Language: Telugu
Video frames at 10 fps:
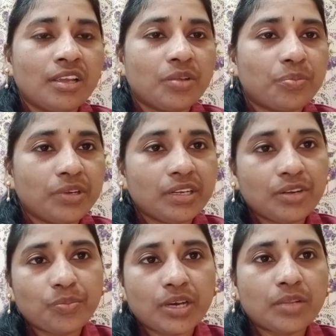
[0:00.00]
ఇప్పటికి
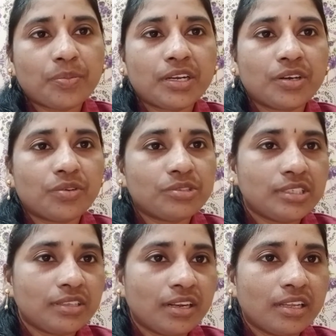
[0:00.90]
నేను బాధపడని
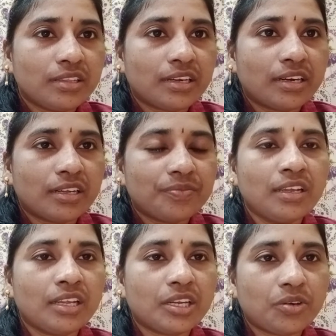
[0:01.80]
రోజైతే లేదు ఇక్కడ
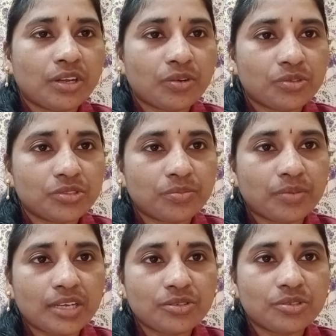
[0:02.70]
ఎట్లా నాకు కొంచెం
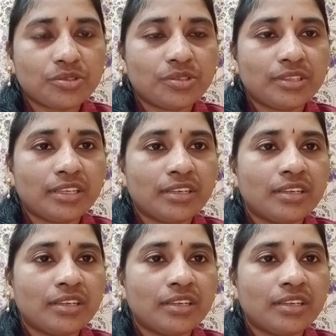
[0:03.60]
బాస్ వస్తుంది